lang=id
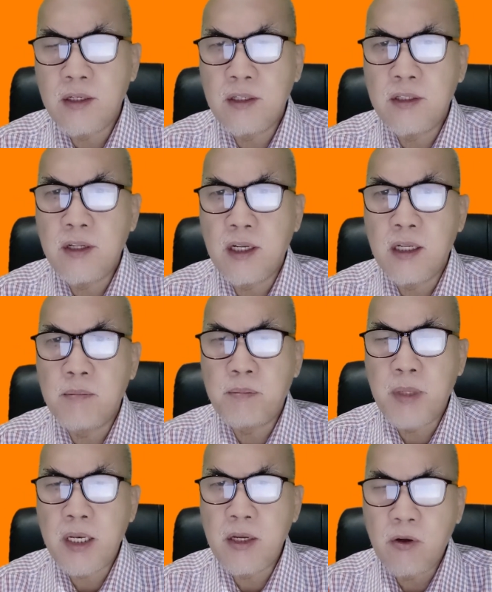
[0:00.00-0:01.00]
di dalam
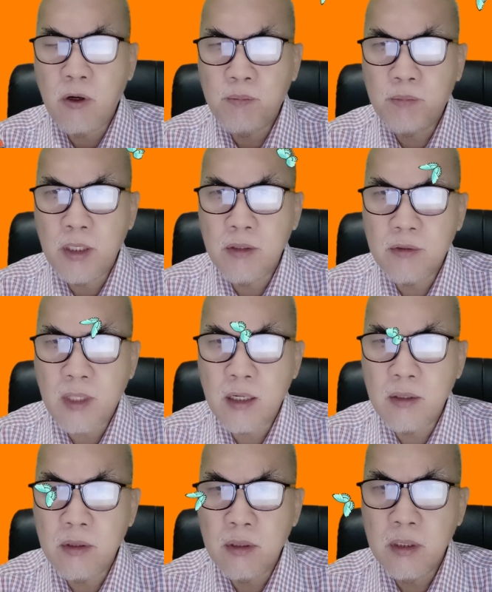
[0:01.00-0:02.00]
perikop
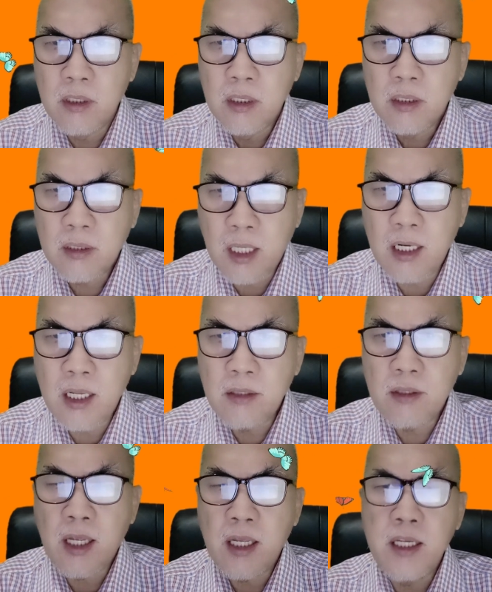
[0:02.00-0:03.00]
tentang
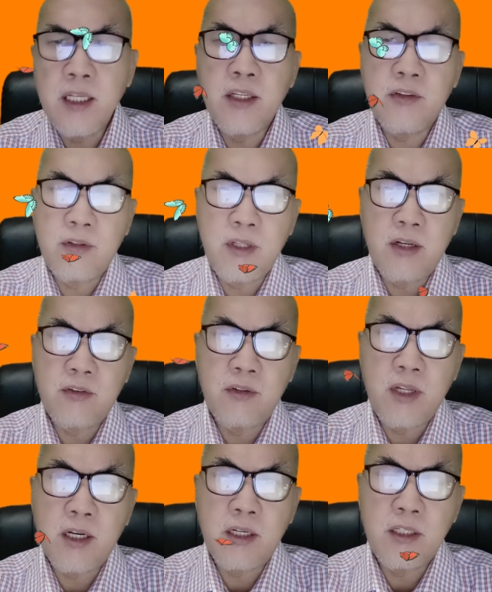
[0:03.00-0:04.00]
talenta ini,
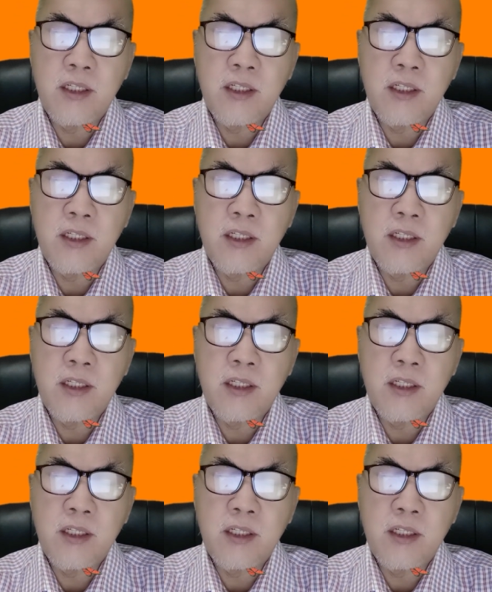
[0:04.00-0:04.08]
saudara-saudara.